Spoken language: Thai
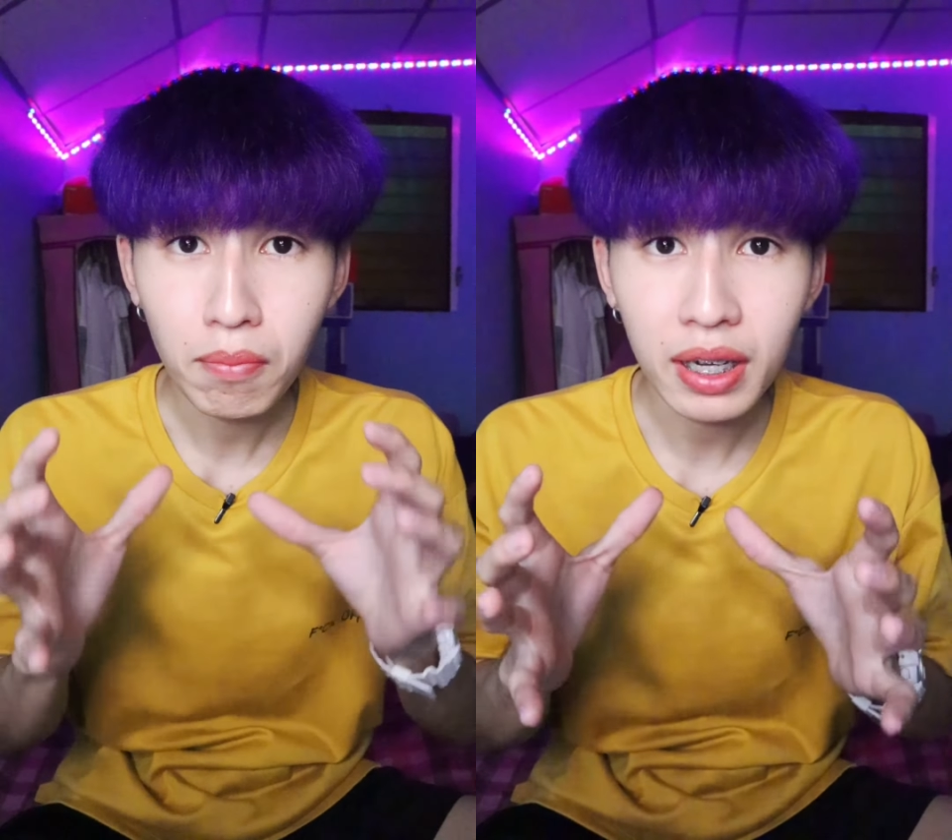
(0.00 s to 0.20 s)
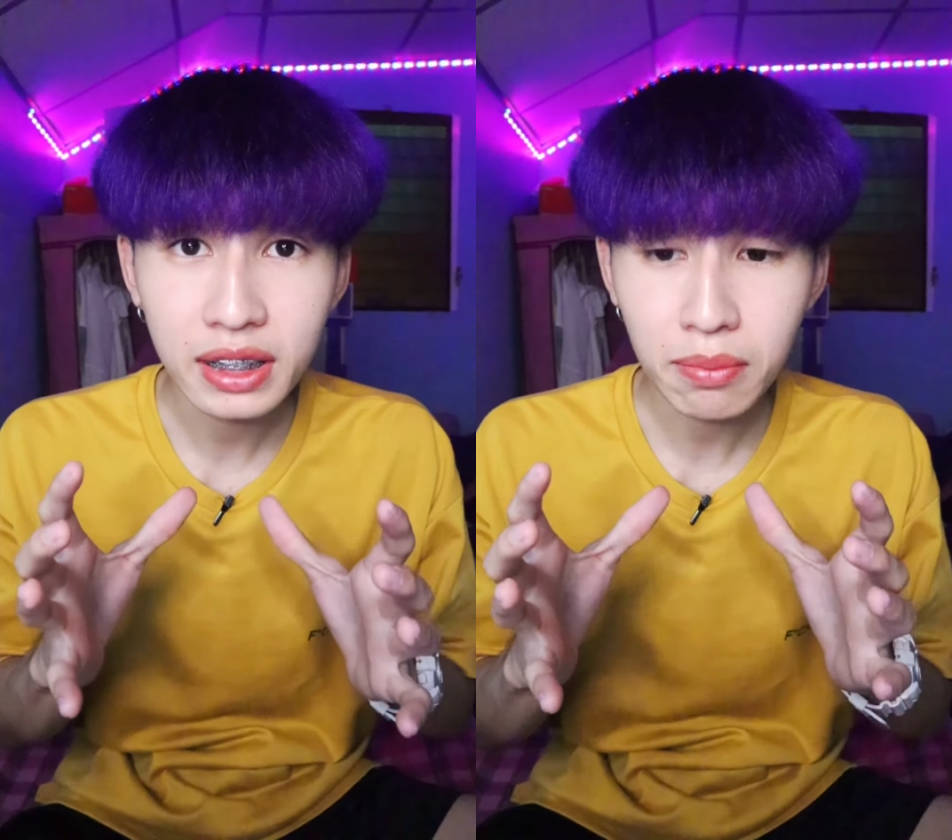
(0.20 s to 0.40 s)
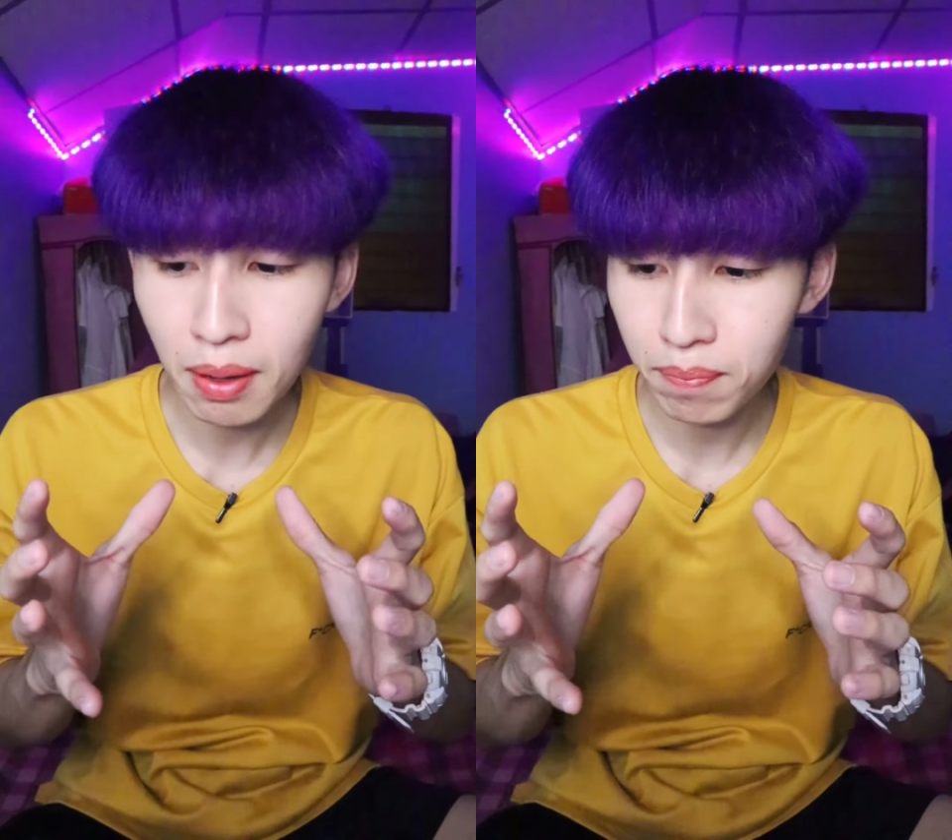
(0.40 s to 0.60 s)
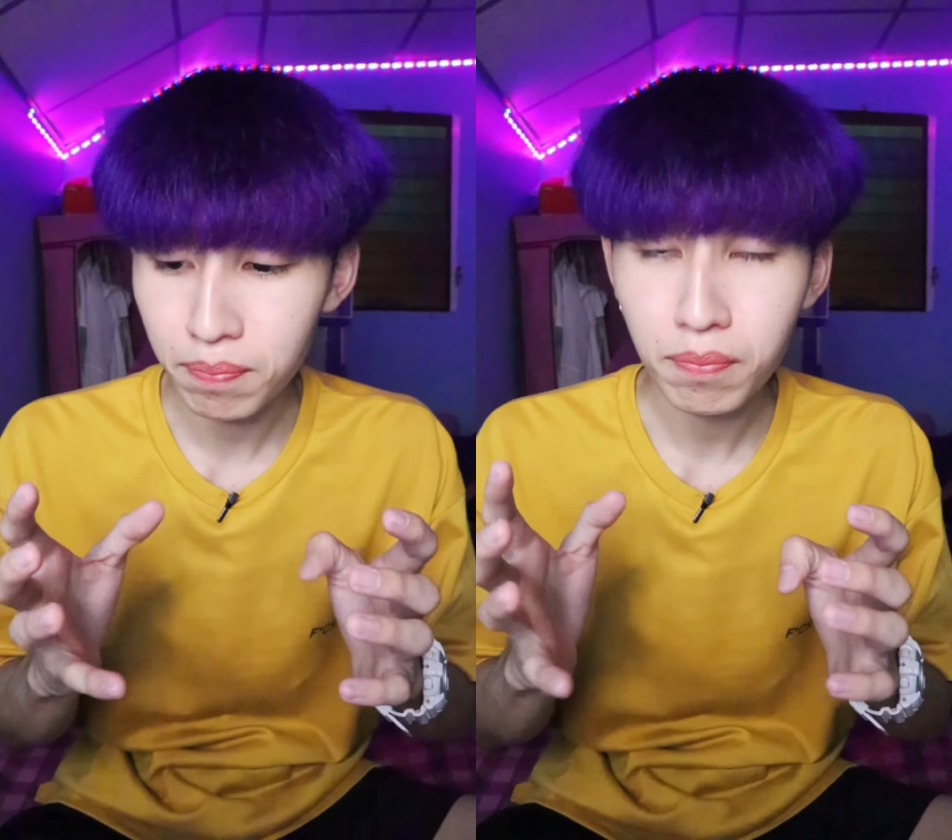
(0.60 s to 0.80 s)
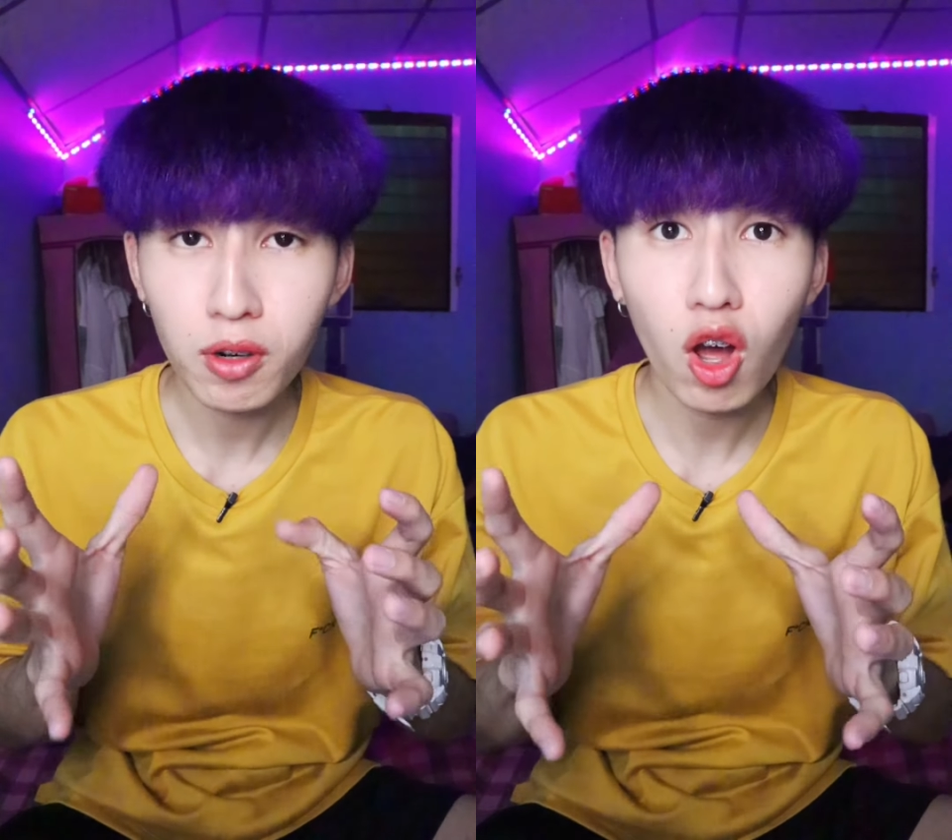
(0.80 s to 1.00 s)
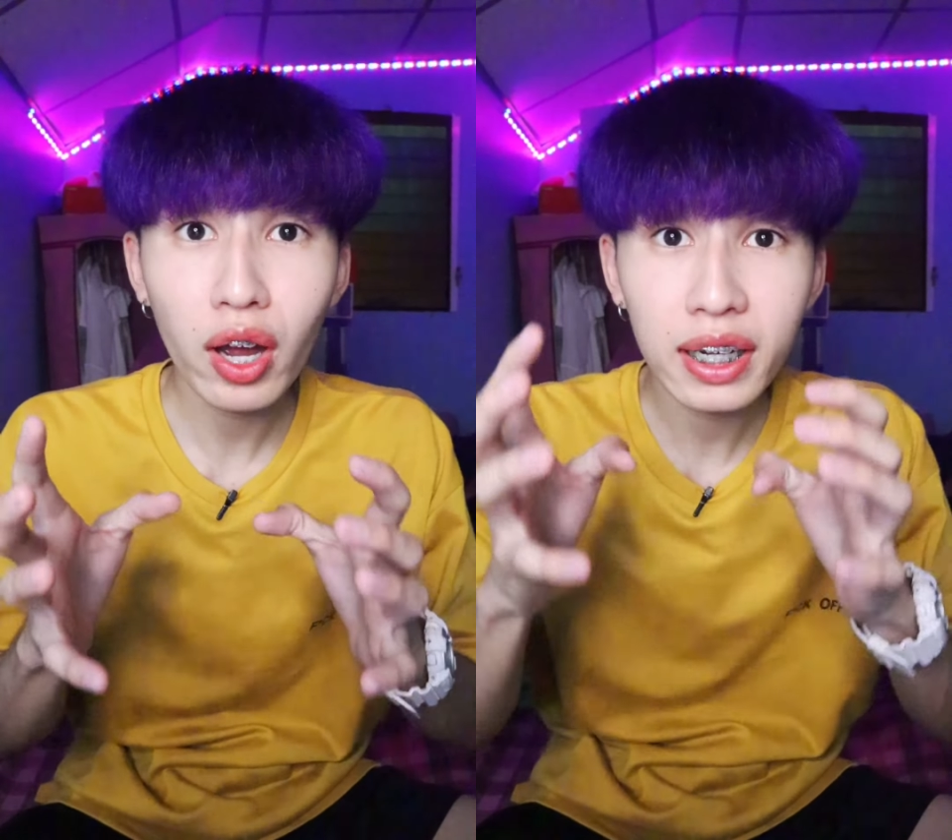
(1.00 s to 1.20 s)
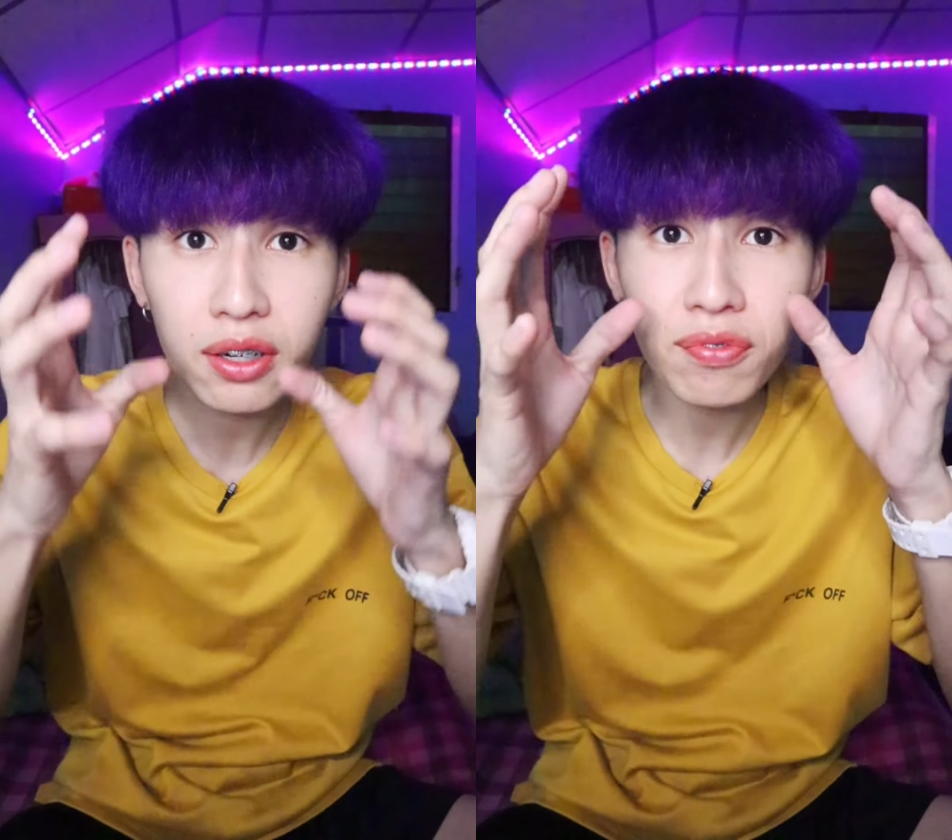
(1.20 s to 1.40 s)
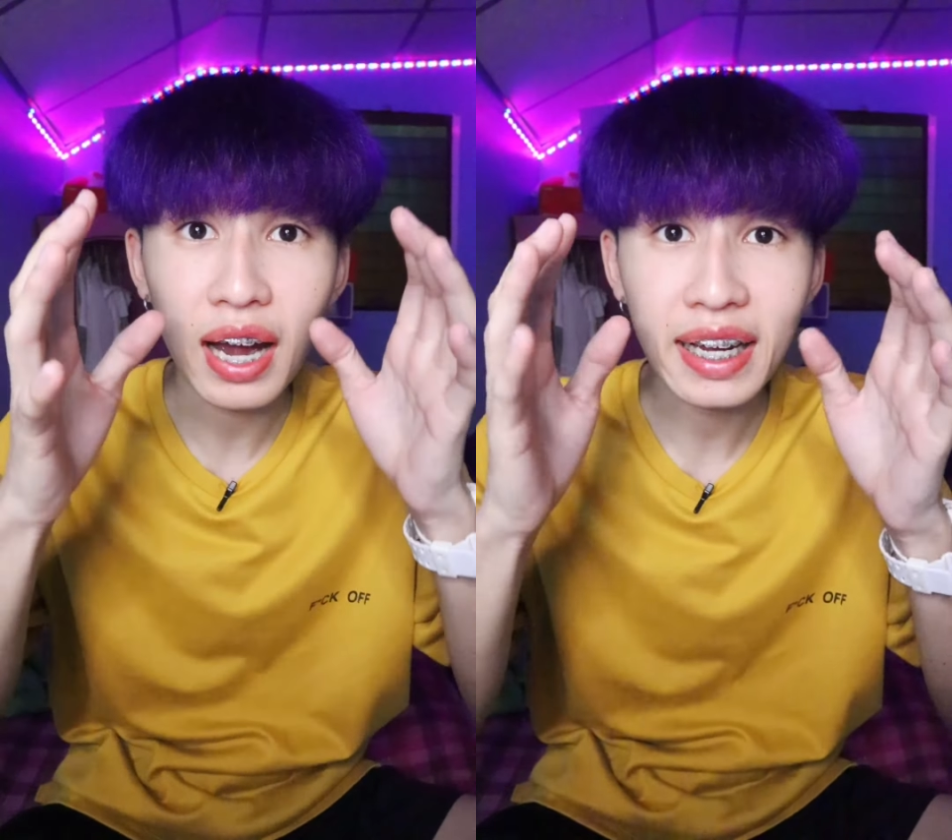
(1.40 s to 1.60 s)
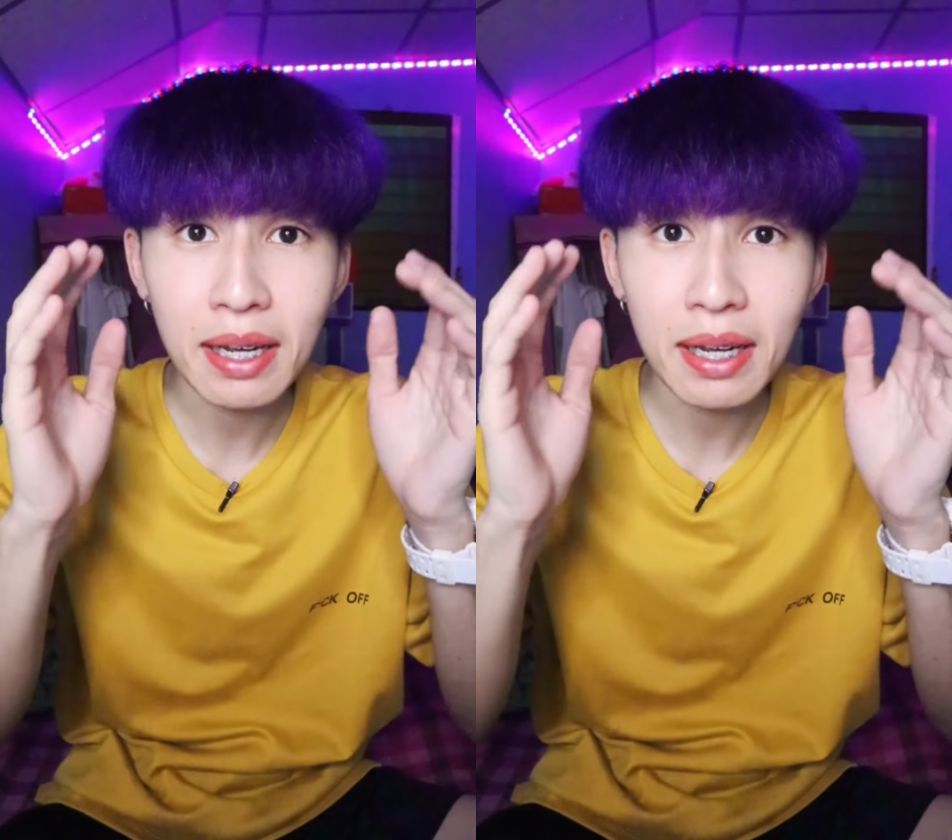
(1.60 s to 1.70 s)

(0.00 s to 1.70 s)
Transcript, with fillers: มันจะแบบลอยขึ้นฟ้า